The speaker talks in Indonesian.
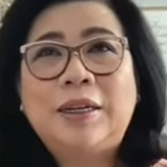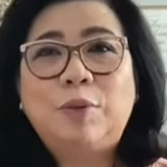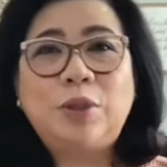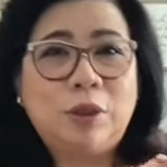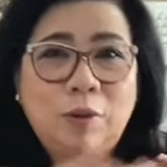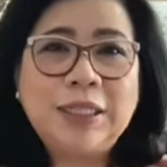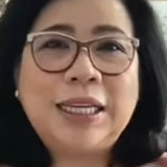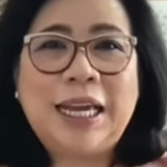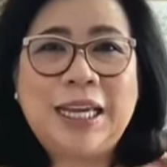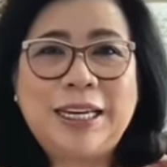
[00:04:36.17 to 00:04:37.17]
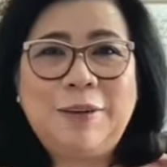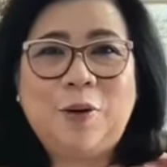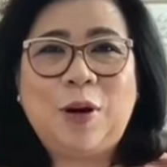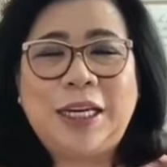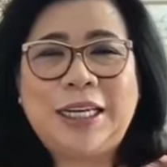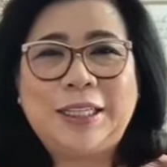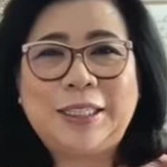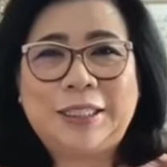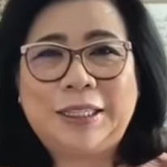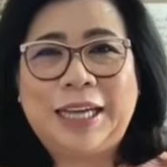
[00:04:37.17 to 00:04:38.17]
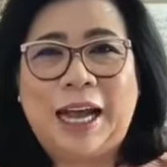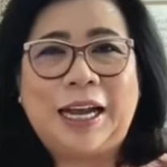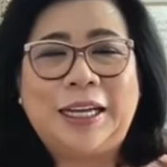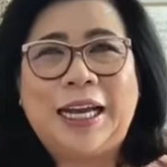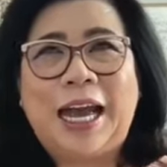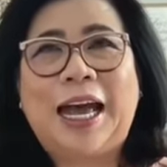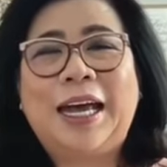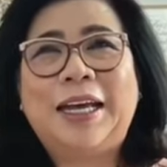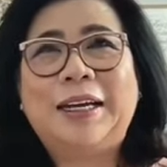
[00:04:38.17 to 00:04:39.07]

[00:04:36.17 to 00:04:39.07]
puji Tuhan saya ini orang yang nggak nggak